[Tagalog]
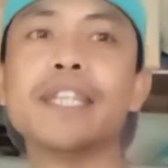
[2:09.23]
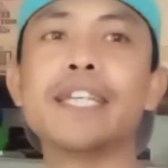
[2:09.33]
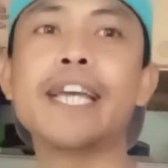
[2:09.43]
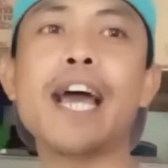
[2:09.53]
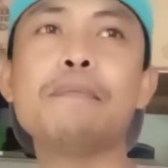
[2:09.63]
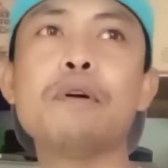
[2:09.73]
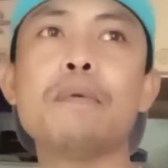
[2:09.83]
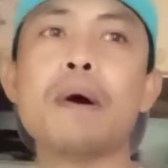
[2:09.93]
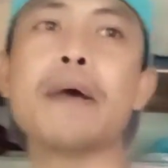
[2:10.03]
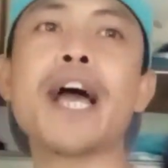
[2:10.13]
Kayaan mo
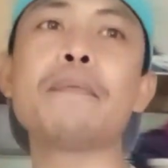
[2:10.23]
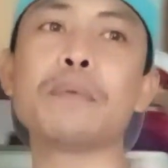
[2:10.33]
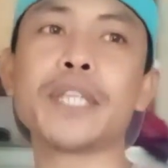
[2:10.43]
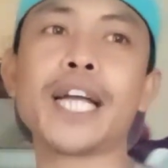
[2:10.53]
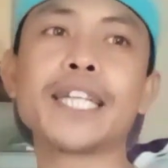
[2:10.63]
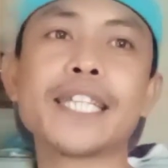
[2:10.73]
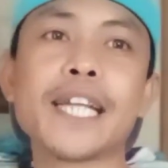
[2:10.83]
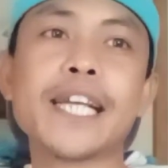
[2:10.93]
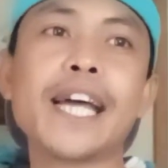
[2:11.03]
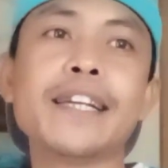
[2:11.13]
mamaya, pupuntahan kita
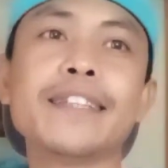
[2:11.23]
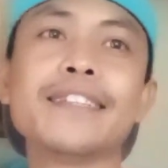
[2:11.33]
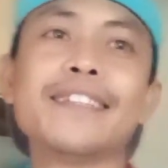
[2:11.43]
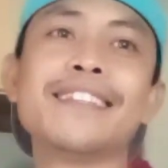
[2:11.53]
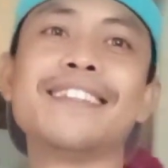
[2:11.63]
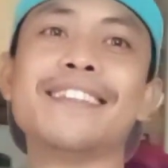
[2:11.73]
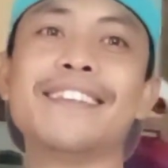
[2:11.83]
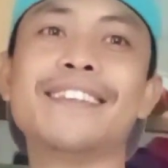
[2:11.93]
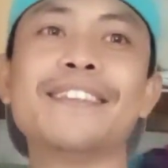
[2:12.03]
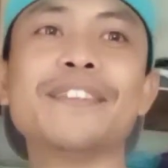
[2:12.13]
dyan.
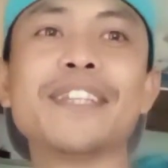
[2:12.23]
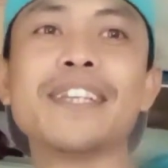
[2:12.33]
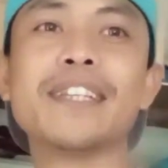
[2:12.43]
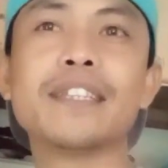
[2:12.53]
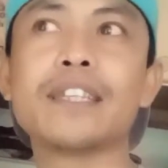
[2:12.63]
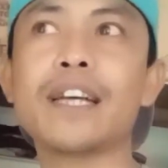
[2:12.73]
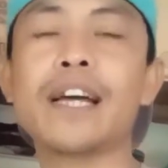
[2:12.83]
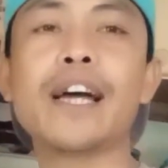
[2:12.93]
Oh. Saka,